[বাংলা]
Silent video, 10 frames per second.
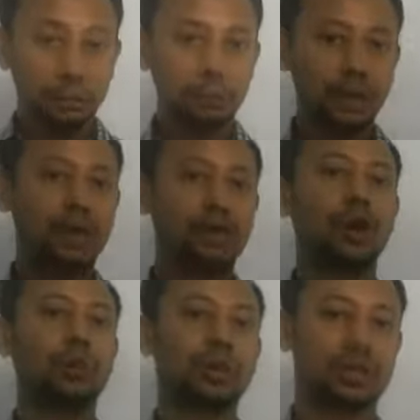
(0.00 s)

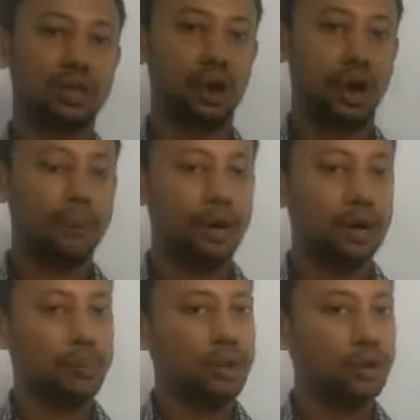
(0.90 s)
বিক্রয় বৃদ্ধি করা
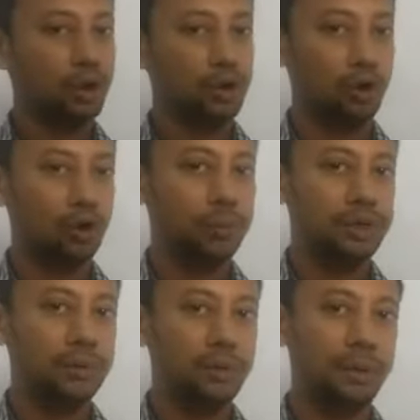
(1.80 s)
পণ্যের বিক্রয় কখন
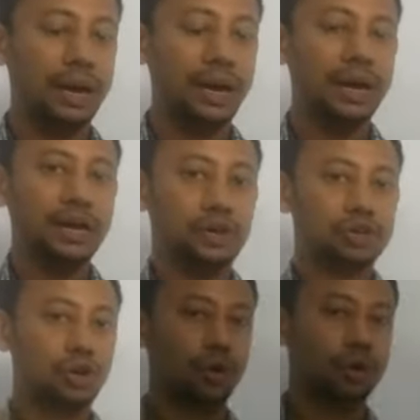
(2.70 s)
বৃদ্ধি পাবে
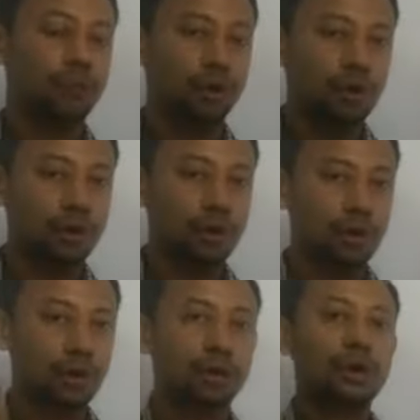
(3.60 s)
যখন পণ্য
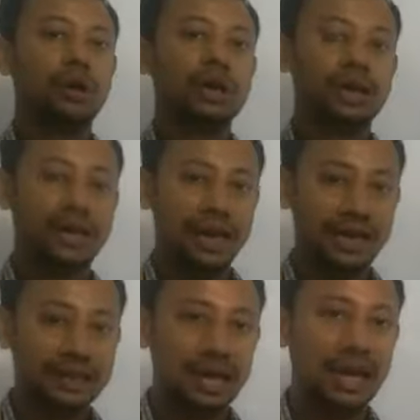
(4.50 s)

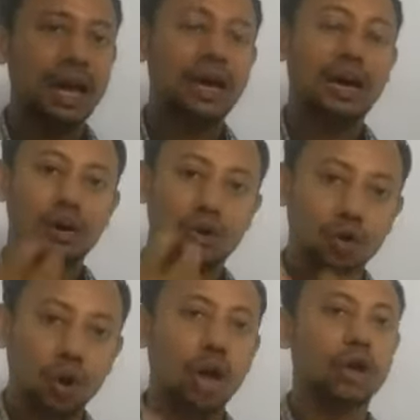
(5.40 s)
ক্রেতা
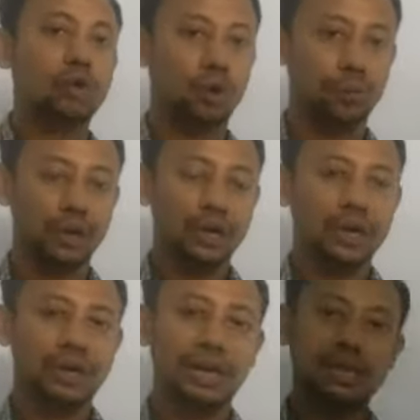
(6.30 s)
ক্রয় করবে
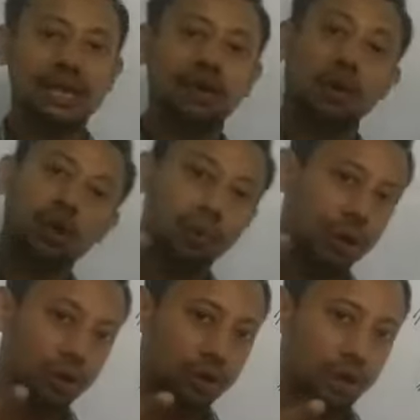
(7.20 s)
ক্রেতা কখন
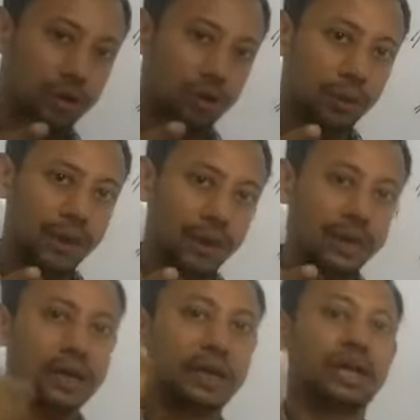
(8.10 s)
পণ্য ক্রয় করবে
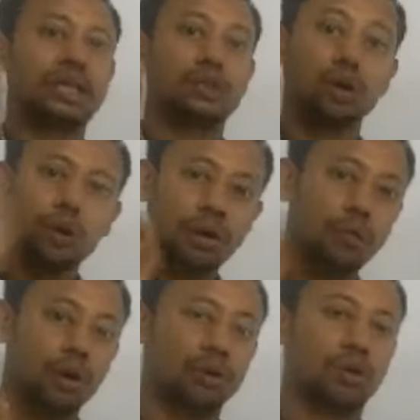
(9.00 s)
ক্রেতা তখনই
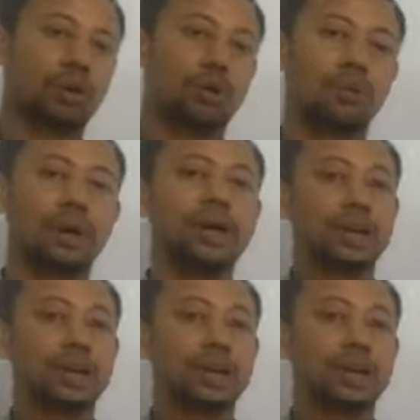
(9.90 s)
পণ্য ক্রয় করবে